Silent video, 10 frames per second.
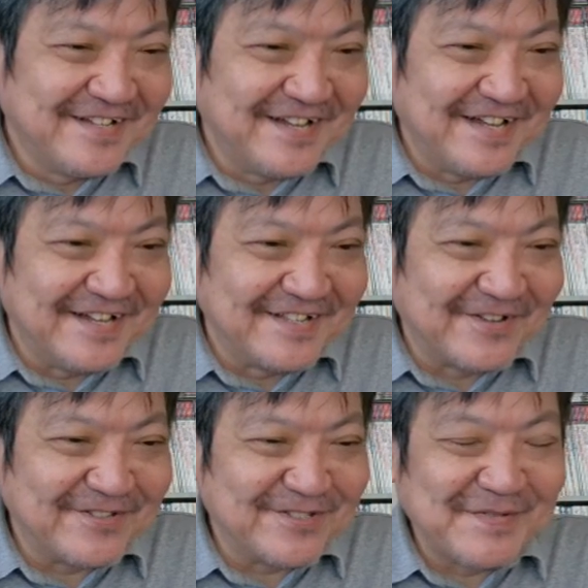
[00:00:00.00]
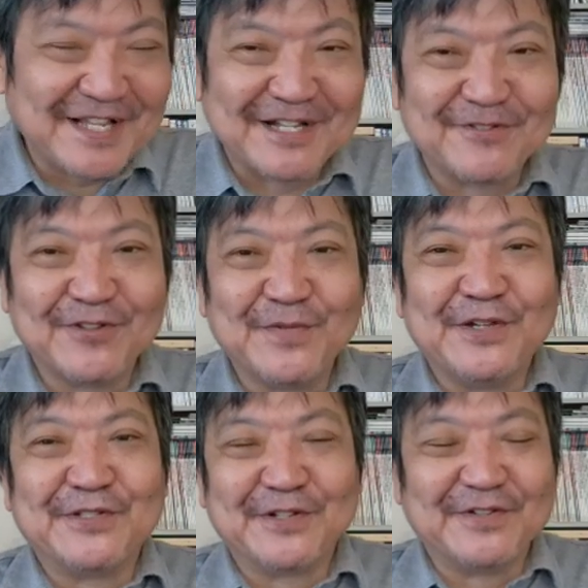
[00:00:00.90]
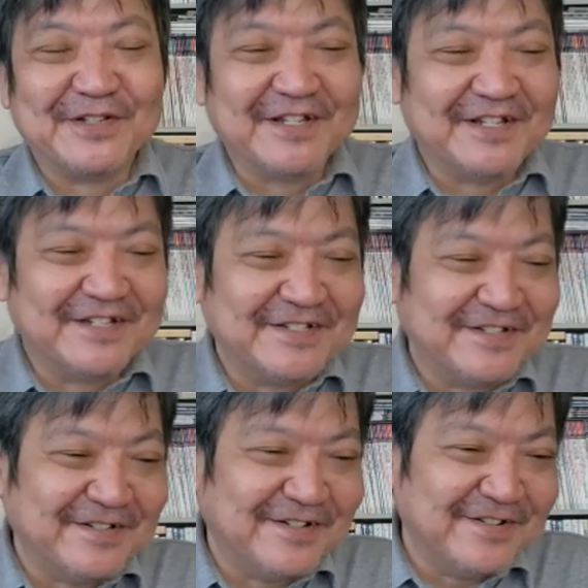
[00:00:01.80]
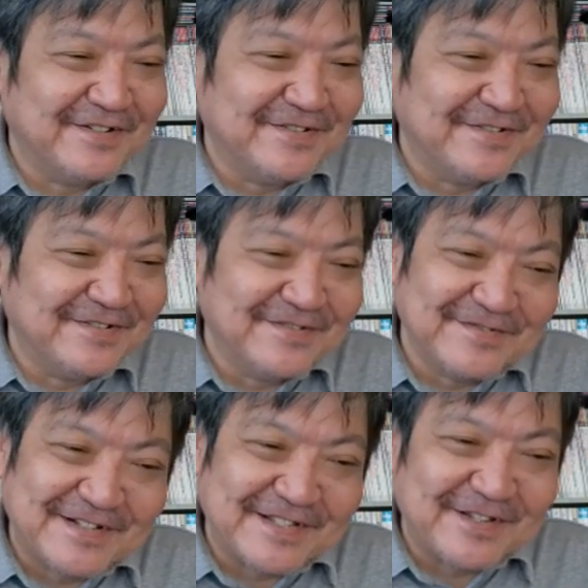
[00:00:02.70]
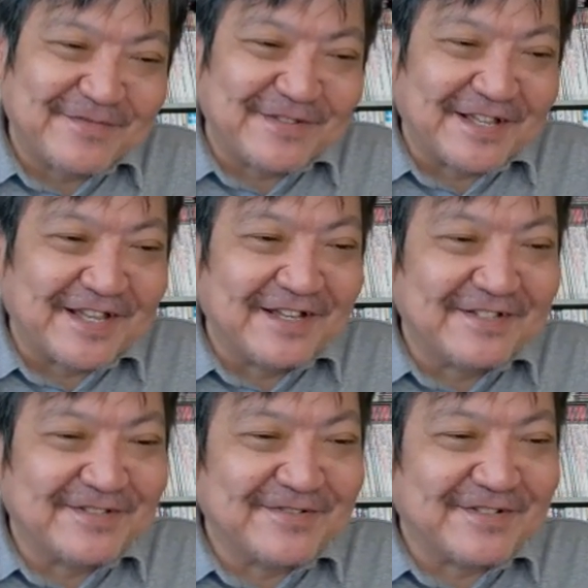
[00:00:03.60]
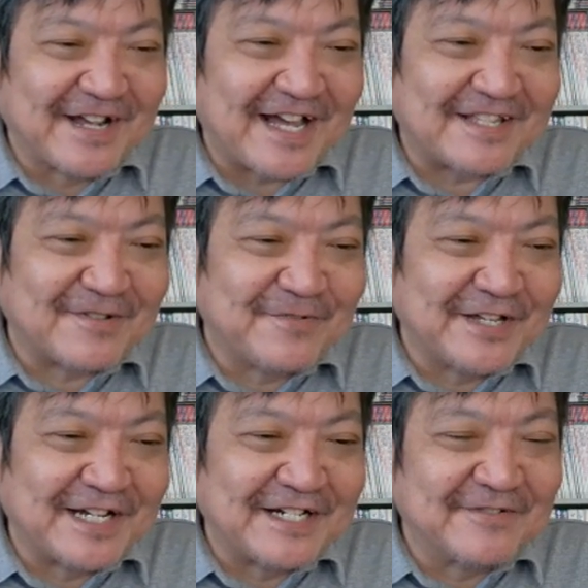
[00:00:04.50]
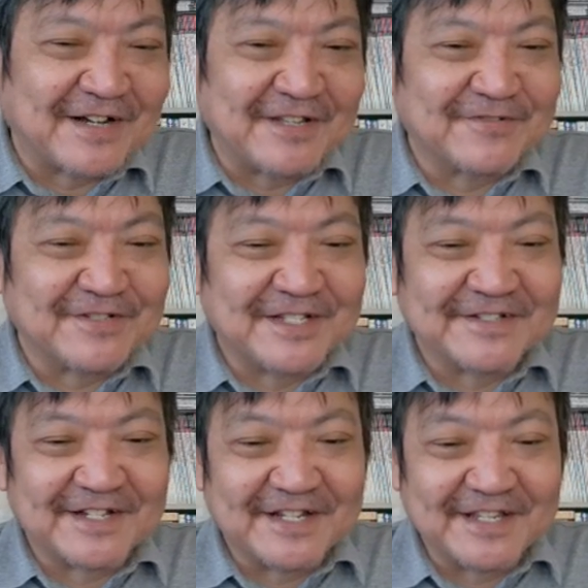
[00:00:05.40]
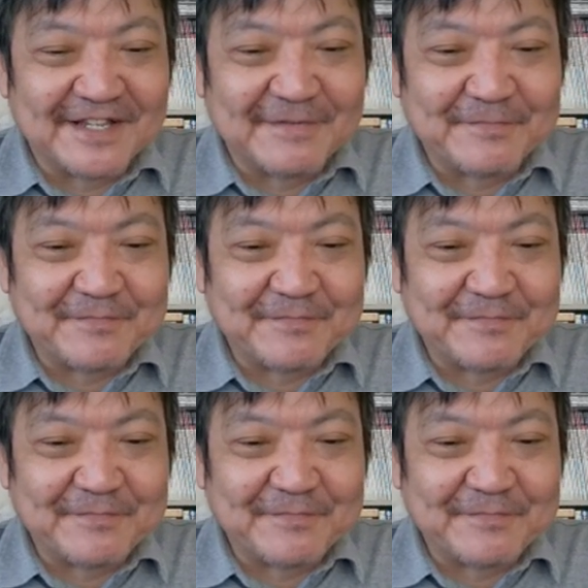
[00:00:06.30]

えー、で4つ目なんかどうでもいいですよね、これね、うん、まあでもね、すぐにガーッと燃え上がるのがあの国ですからね、